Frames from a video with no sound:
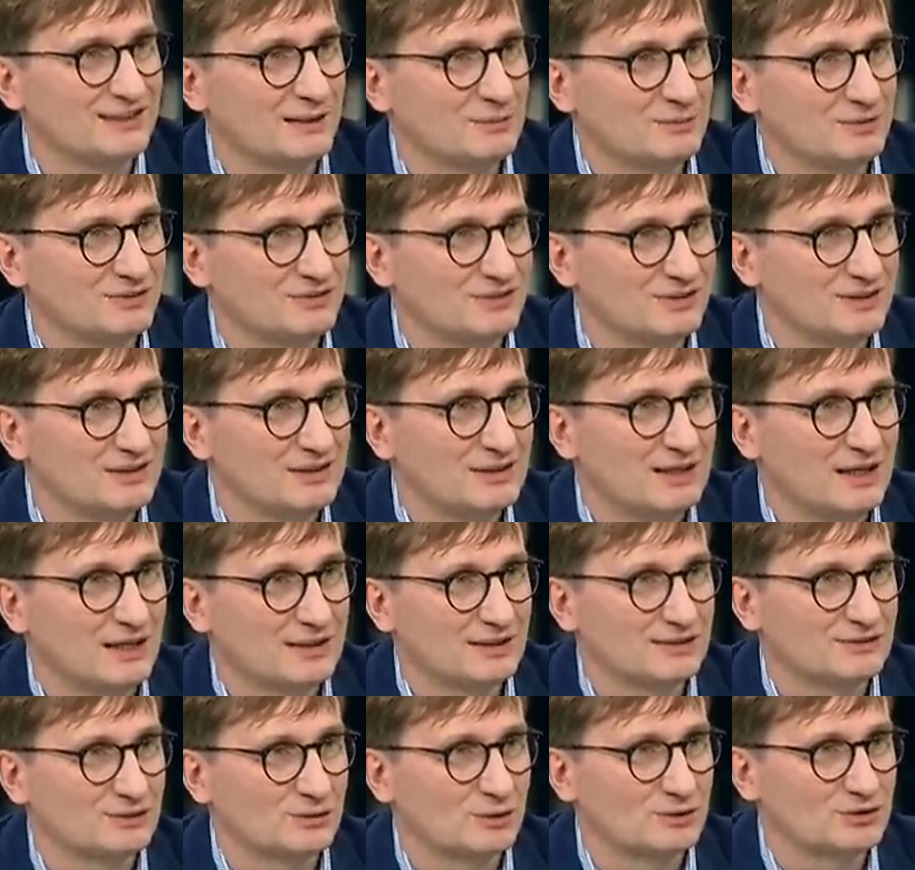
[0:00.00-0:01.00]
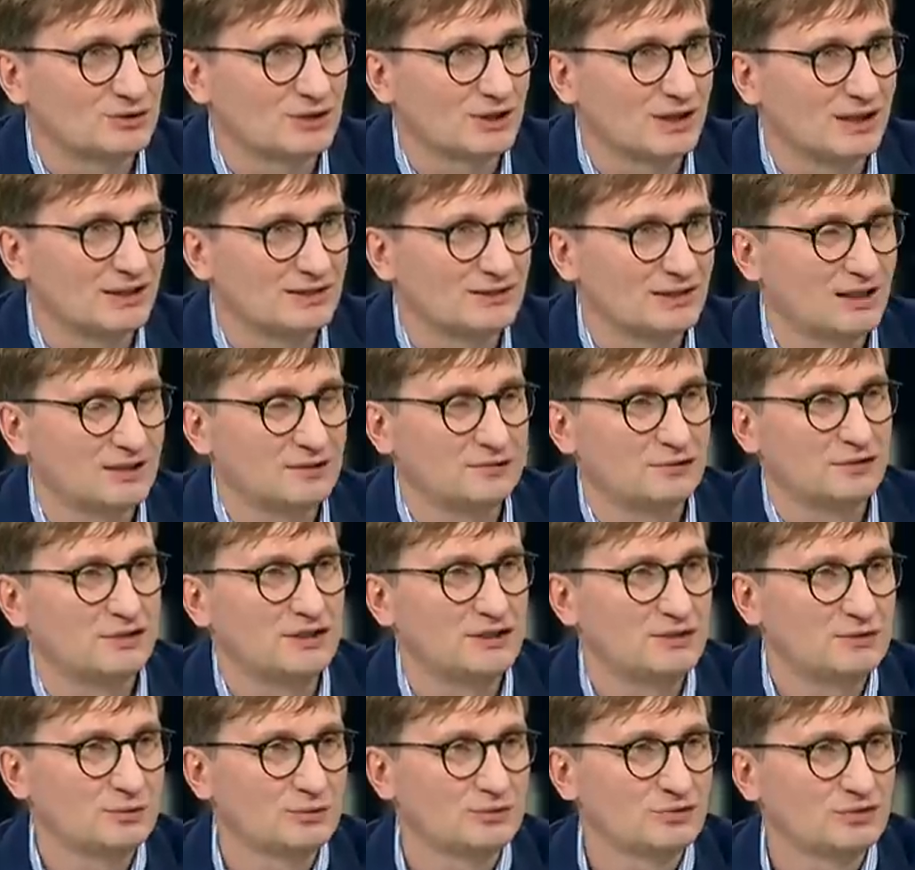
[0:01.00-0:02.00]
Damals hat das Deutsche Reich einen
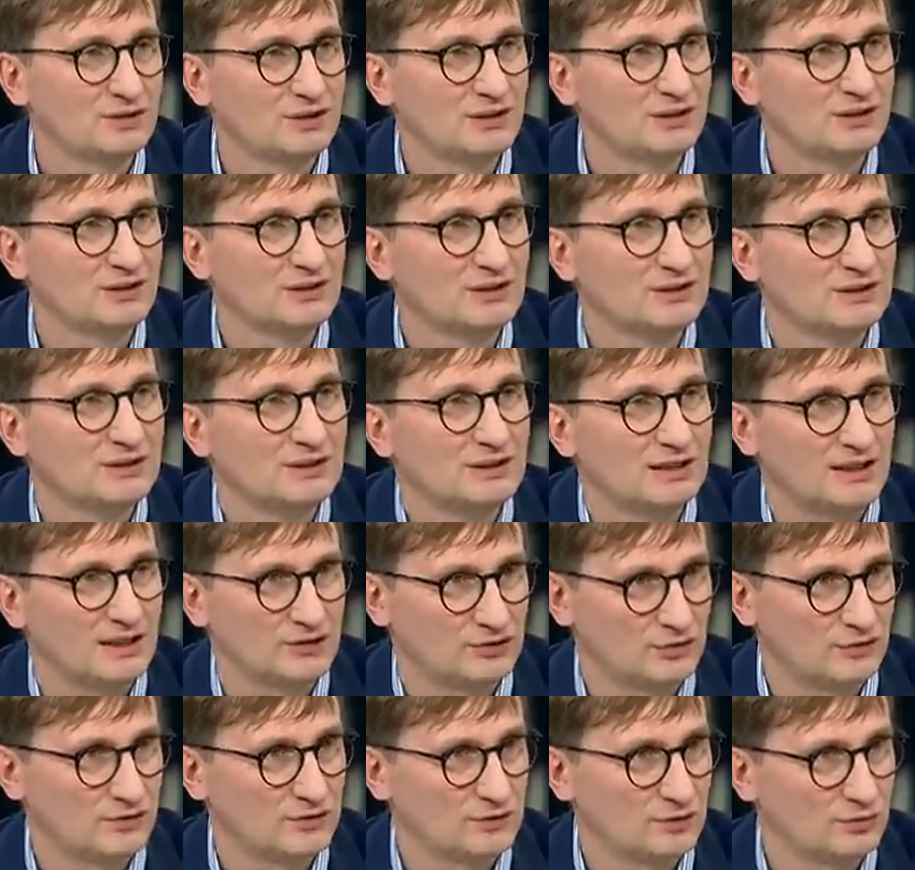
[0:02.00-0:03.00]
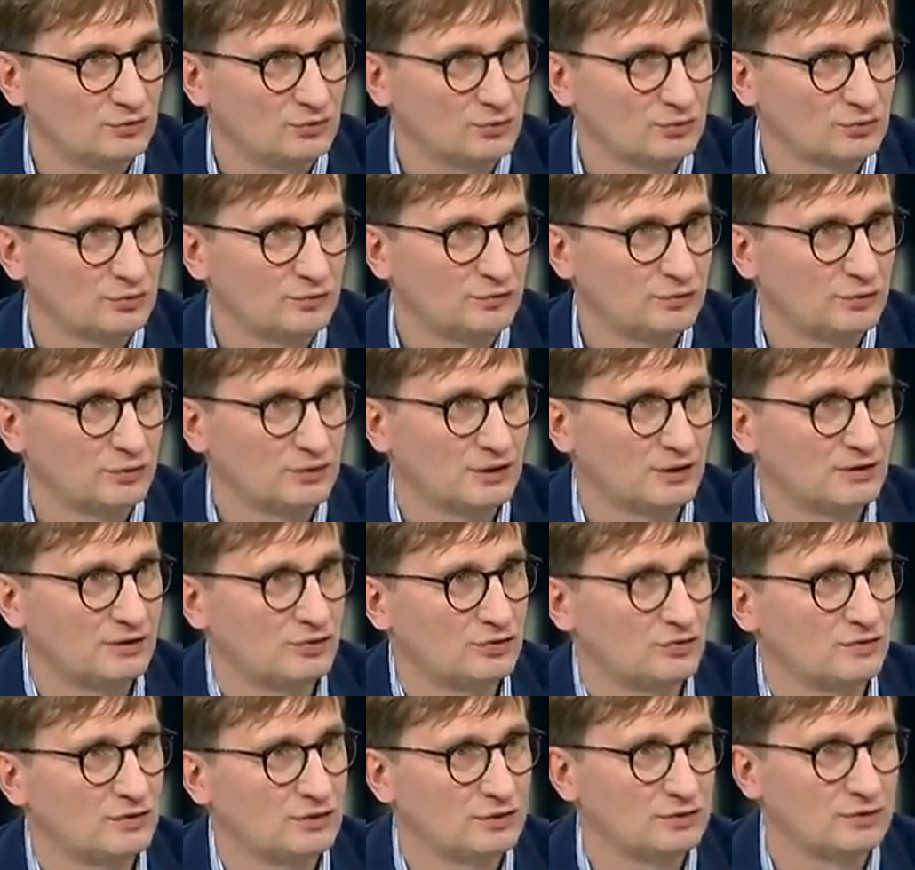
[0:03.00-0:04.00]
Vernichtungskrieg in der Sowjetunion geführt hat, die
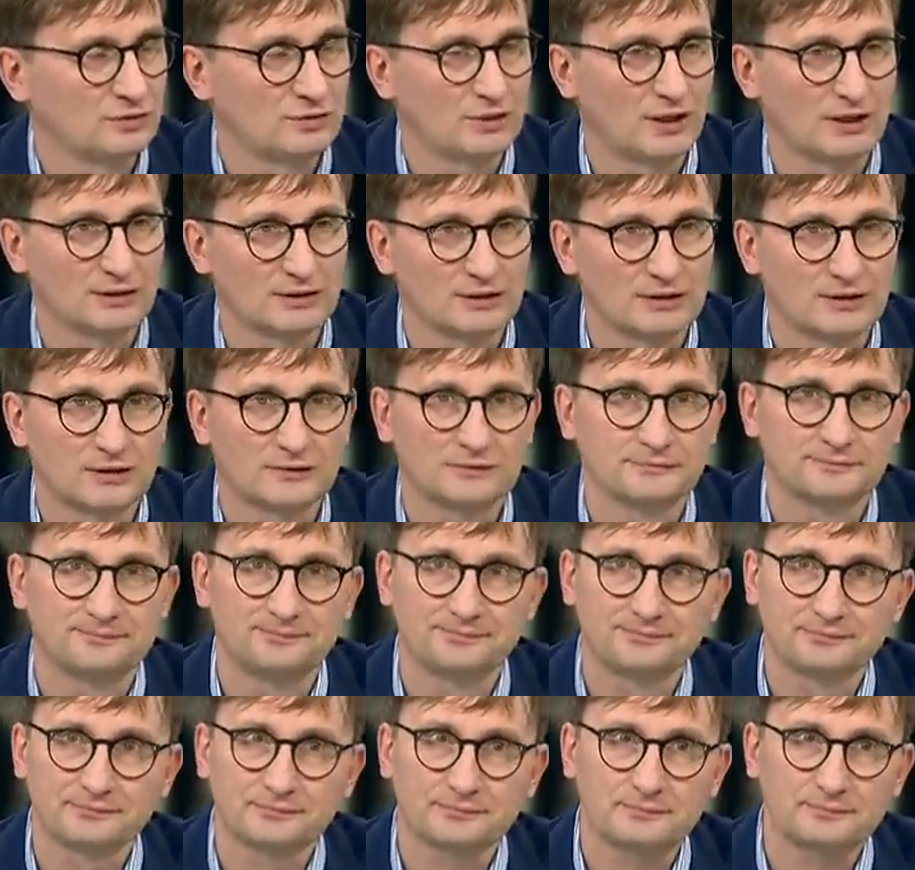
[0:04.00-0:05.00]
Sowjetunion angegriffen.